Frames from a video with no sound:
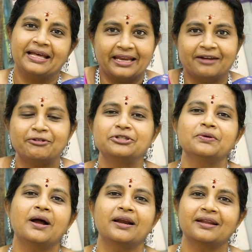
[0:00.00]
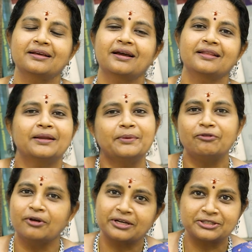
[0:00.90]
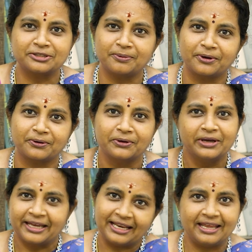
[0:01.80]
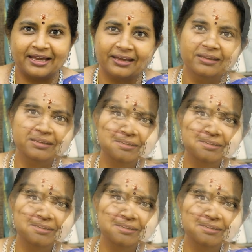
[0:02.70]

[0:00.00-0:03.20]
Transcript: நிறையா வருஷம் வாழ்கிறதுக்காக தான் நம்ம இவ்வளோ கஷ்டப்படுறோம் இல்லையா